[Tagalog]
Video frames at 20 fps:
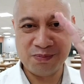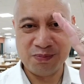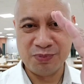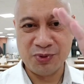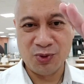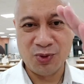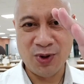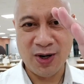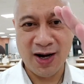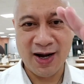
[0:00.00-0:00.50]

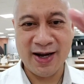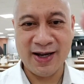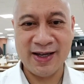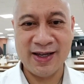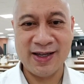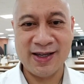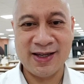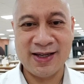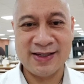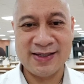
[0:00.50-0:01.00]

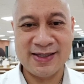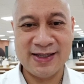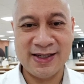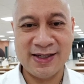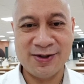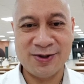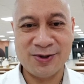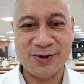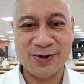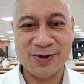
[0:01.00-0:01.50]
Buhay
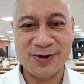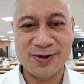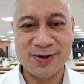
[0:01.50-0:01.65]
Casino.